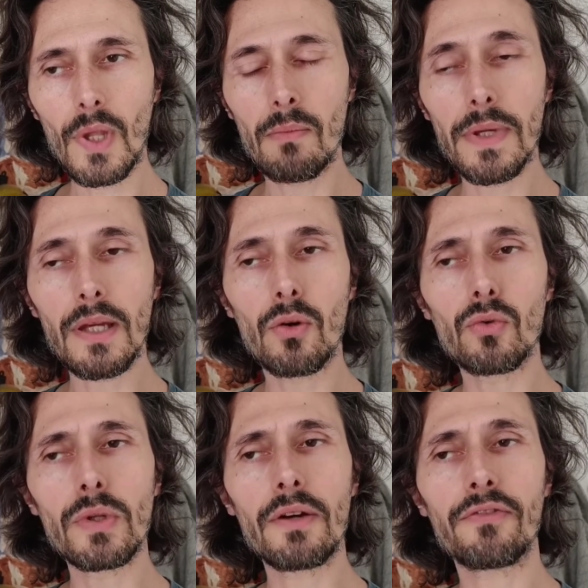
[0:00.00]
mais on
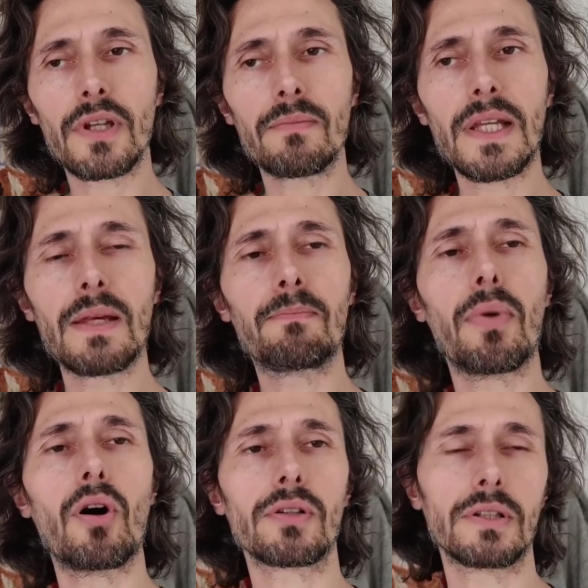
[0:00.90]
lui a fermé les
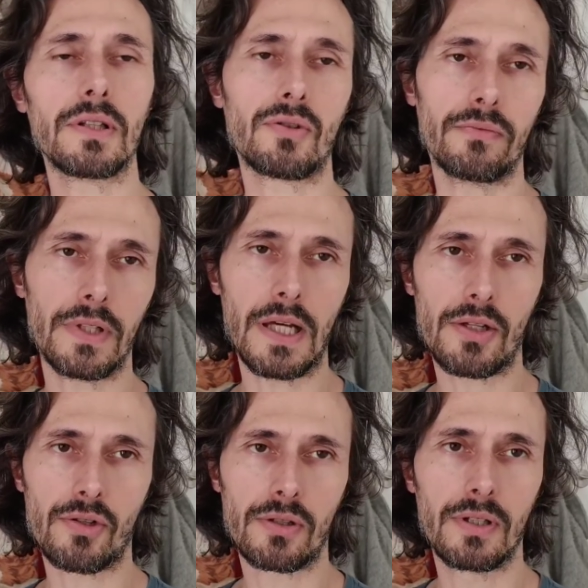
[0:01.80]
portes de son
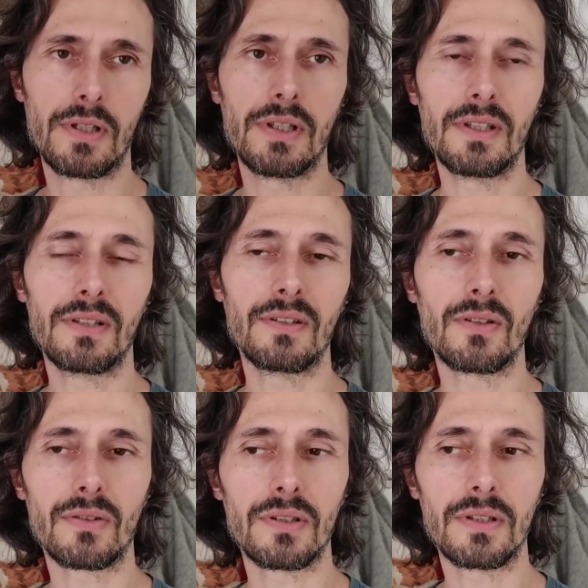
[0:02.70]
village.
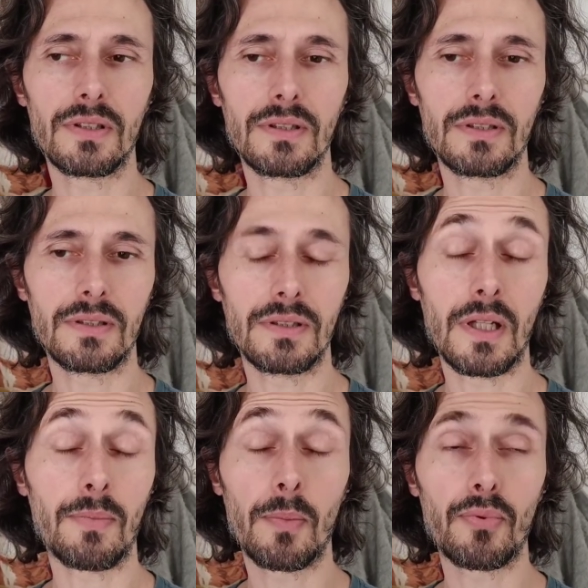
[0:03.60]
Donc il
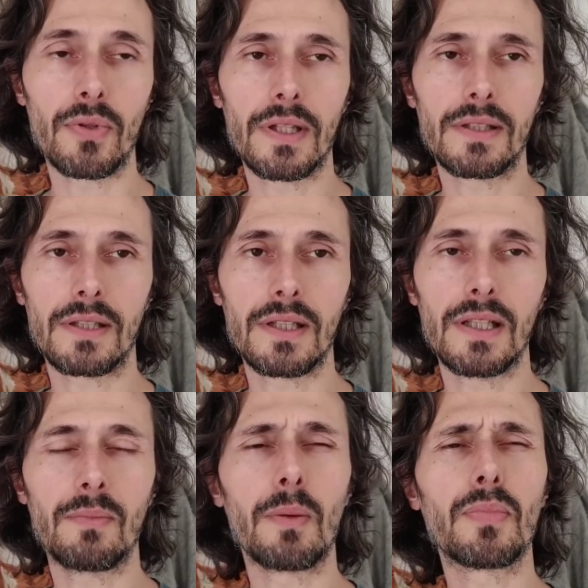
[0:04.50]
n'a pas pu rentrer, il
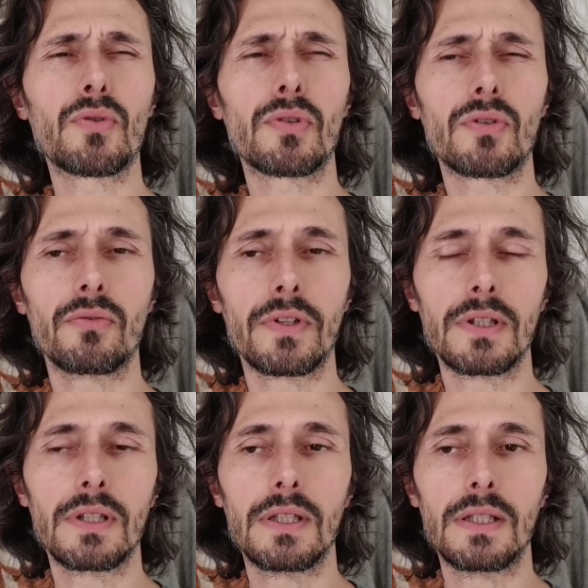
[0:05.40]
n'a pas pu se
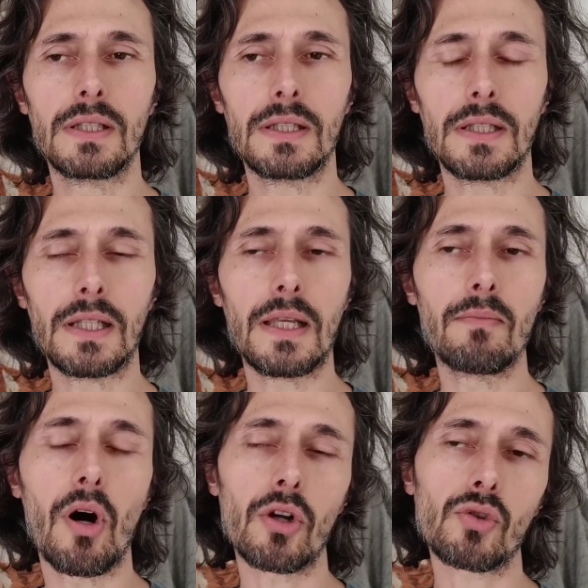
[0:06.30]
sauver. Il est
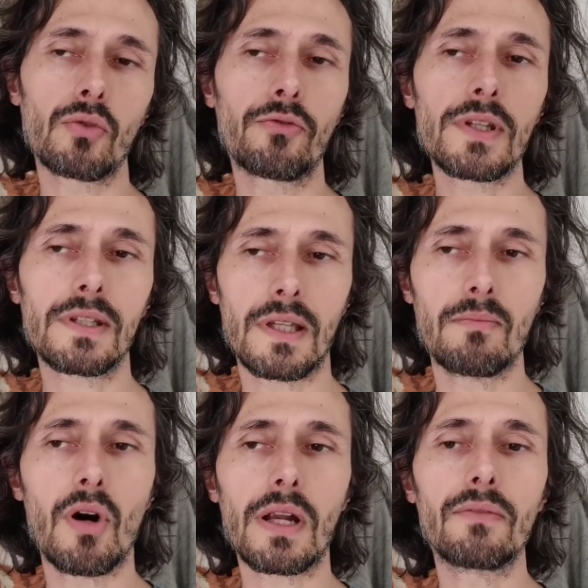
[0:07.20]
mort. Son fils était
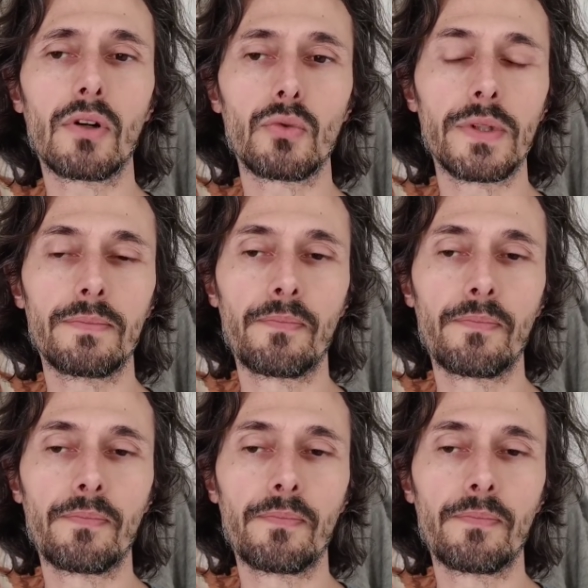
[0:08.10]
mort avant lui.